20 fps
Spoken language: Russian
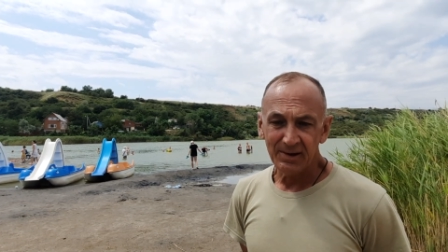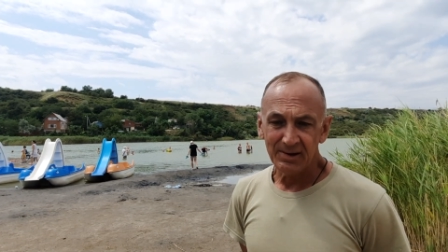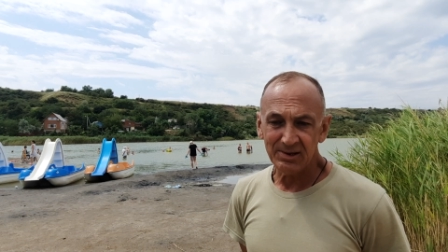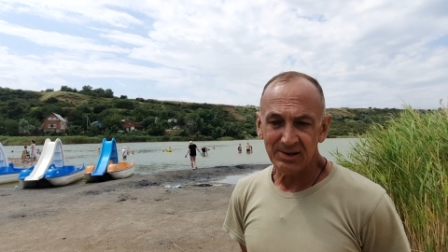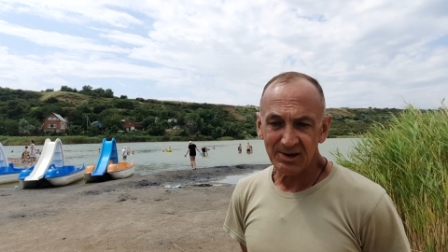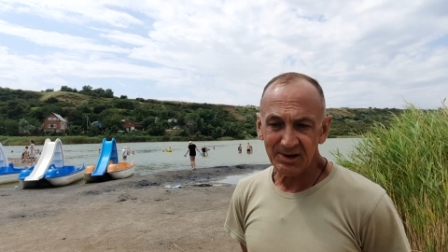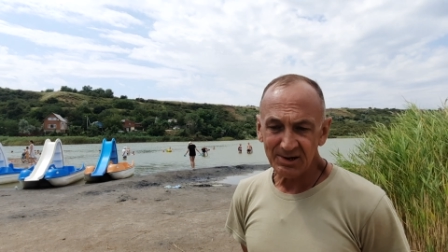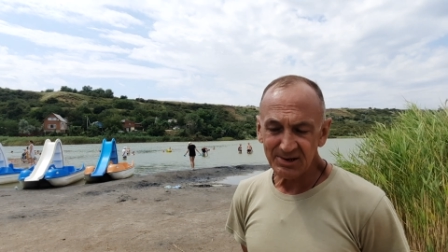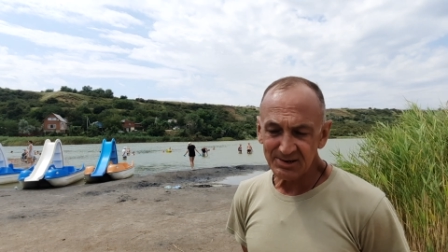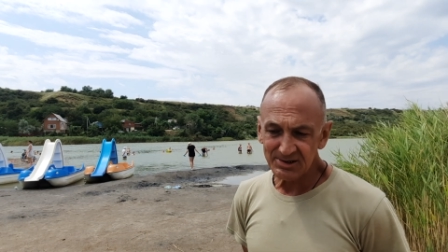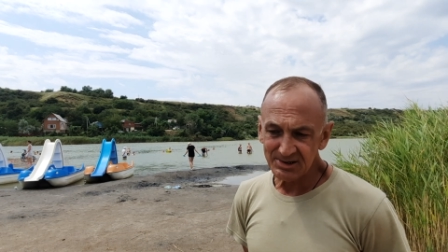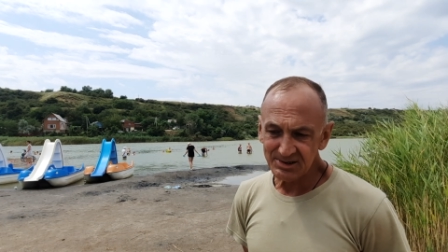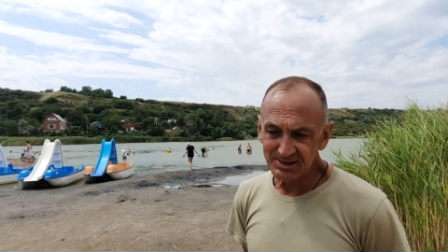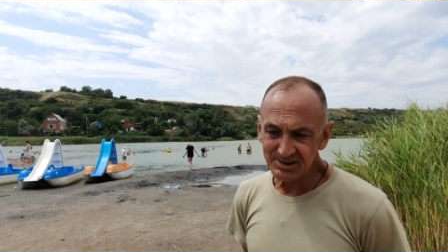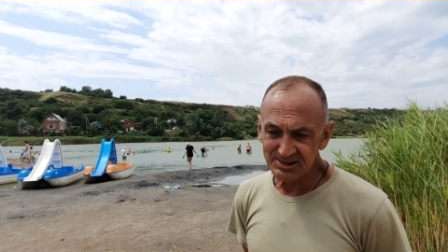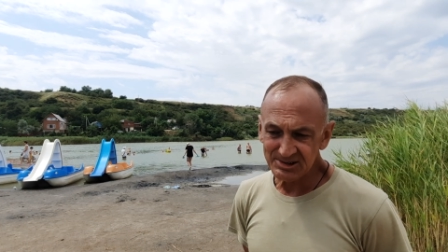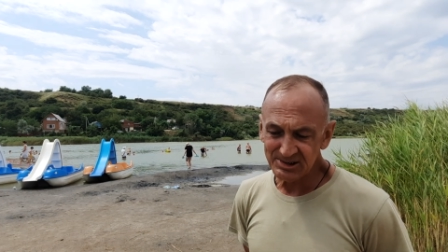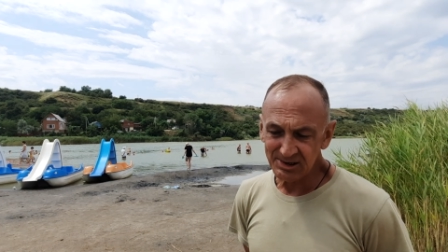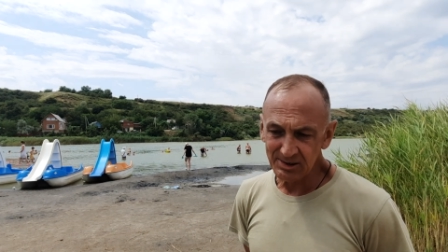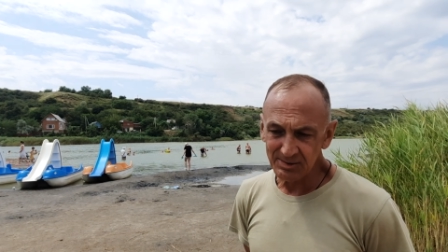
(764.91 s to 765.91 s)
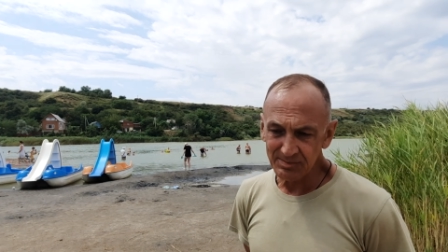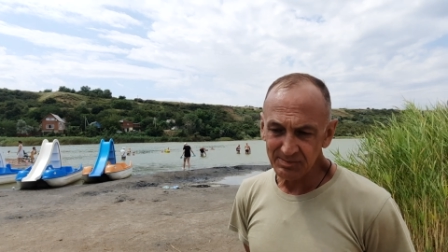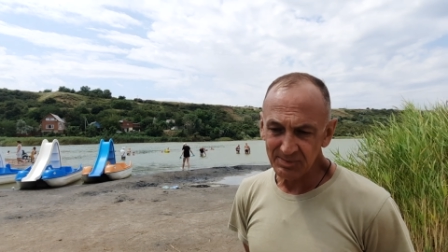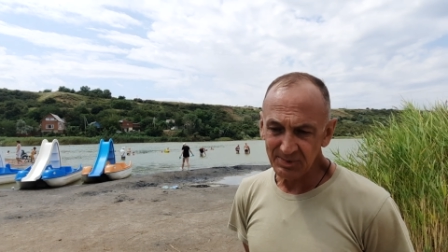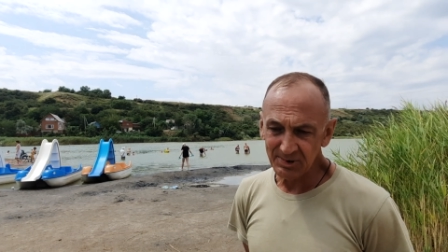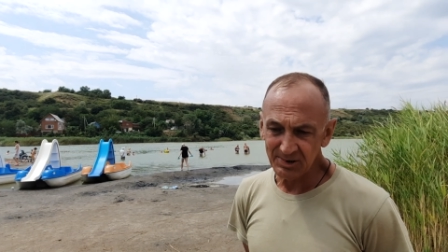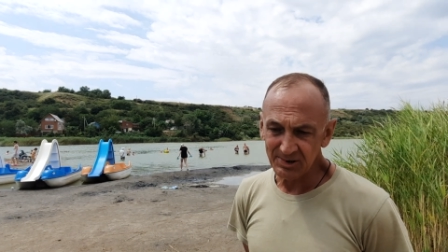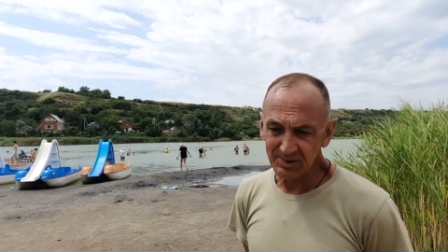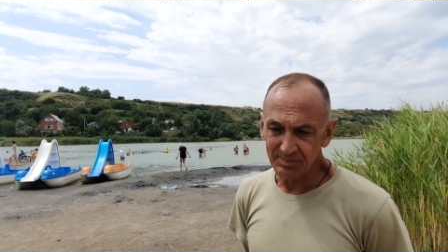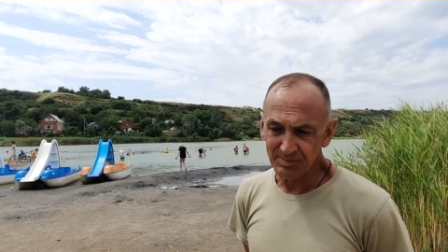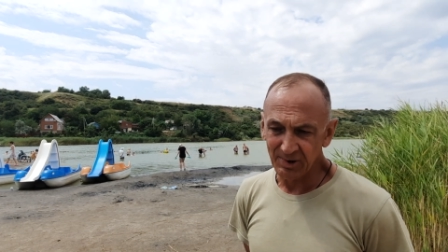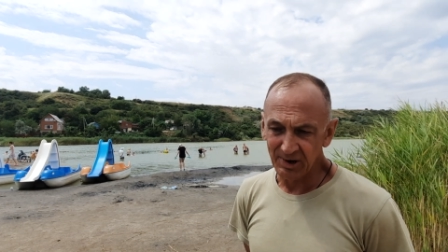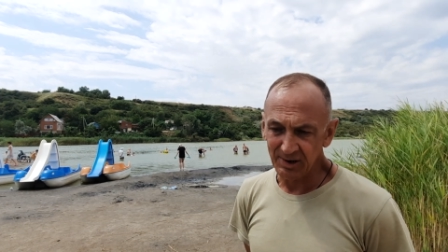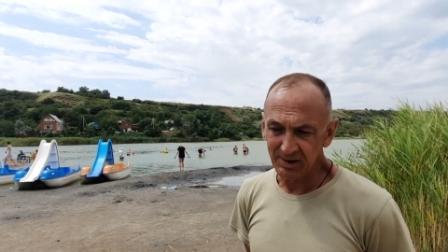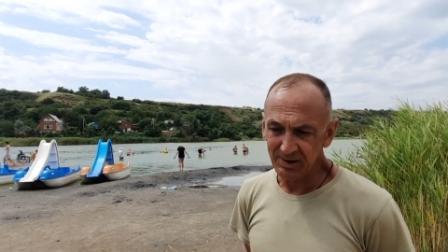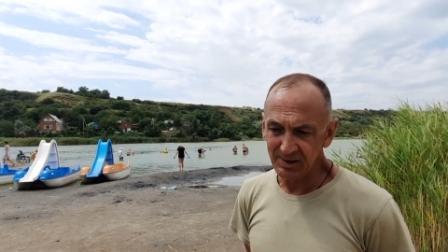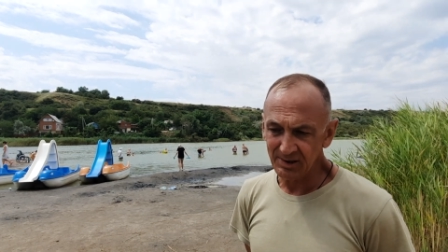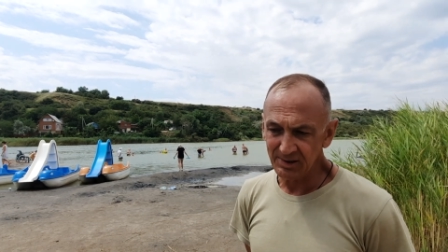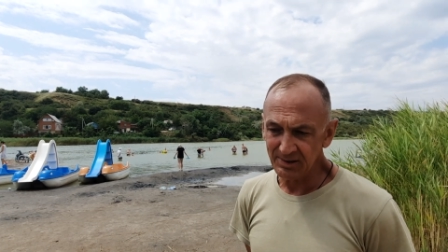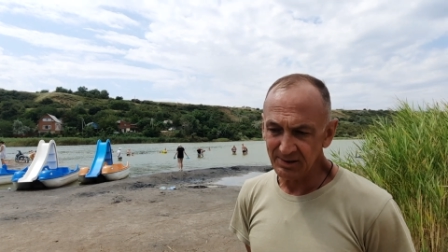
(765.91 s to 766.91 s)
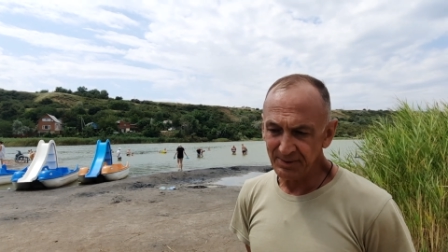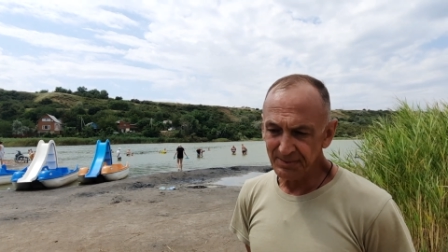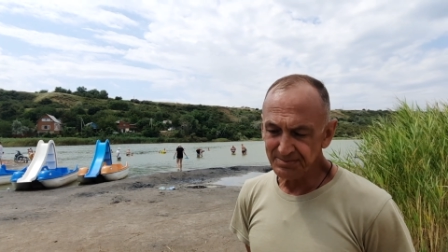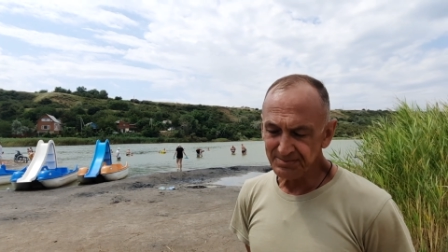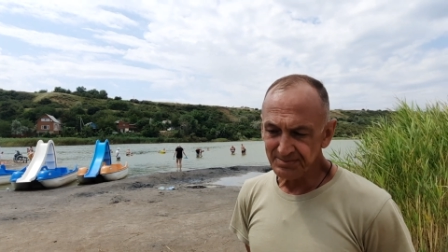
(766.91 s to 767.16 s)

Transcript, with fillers: Я э, сам болел,